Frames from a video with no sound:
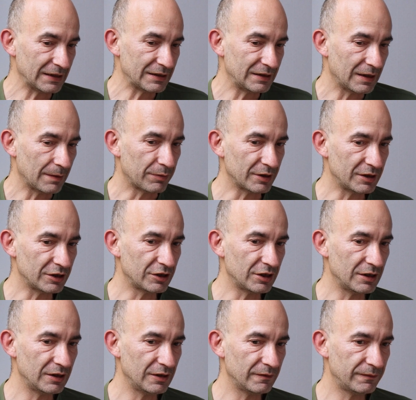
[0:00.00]
Если на
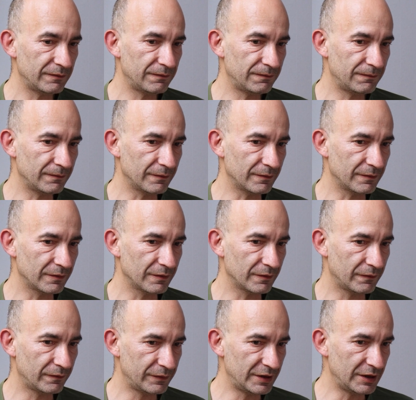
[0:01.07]
протяжении
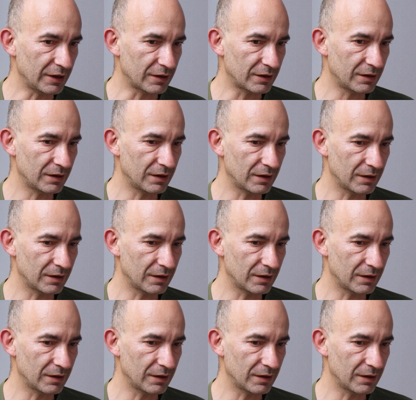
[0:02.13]
э, всех